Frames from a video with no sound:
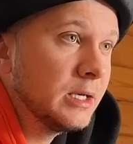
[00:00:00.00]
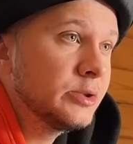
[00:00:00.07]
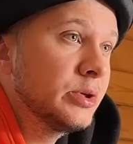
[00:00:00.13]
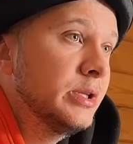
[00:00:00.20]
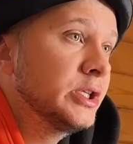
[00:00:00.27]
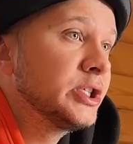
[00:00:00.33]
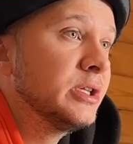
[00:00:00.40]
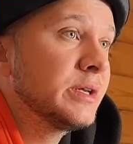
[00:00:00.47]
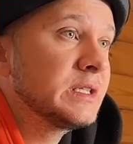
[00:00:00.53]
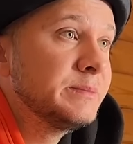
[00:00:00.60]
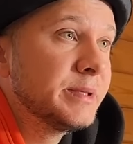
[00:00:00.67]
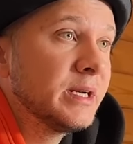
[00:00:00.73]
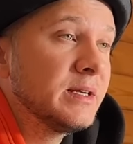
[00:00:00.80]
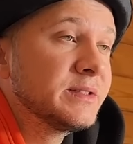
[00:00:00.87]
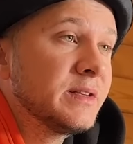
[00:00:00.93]
который начала
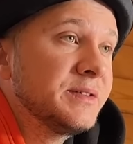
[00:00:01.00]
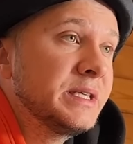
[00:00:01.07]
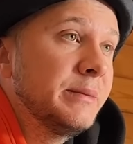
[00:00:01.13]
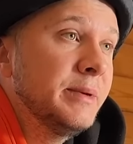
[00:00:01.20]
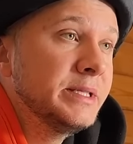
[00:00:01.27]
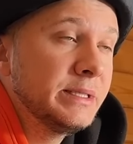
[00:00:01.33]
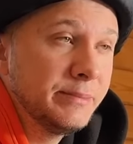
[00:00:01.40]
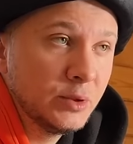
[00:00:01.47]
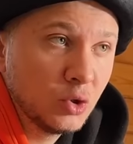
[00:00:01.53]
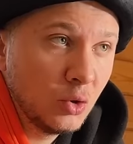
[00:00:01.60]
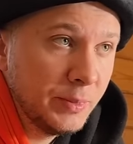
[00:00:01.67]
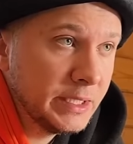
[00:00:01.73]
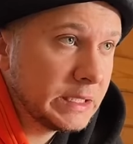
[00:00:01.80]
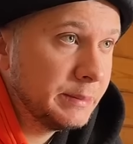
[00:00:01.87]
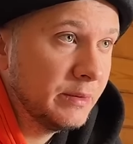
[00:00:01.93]
разбираться со всеми этими
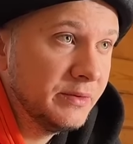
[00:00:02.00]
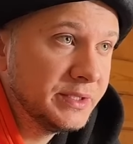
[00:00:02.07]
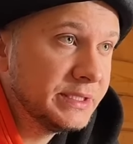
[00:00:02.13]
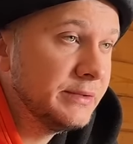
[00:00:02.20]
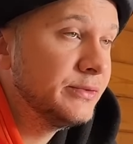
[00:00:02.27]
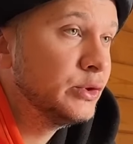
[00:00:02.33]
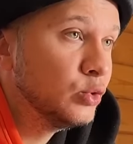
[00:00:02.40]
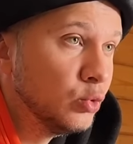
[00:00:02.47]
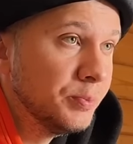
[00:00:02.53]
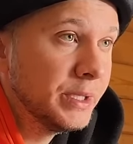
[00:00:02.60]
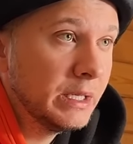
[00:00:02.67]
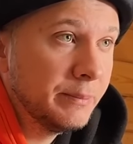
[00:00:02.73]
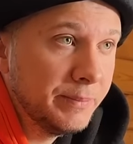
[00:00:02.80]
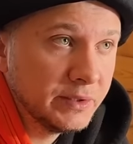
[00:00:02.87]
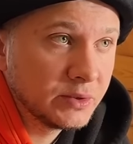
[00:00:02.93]
документами, вести всю
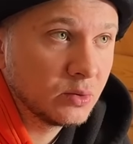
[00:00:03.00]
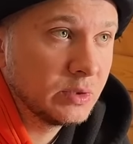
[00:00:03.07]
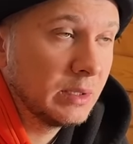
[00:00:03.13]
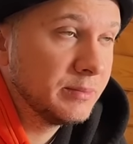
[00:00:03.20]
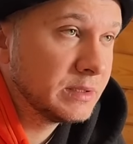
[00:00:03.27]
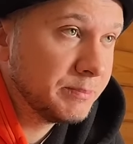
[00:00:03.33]
переписку там с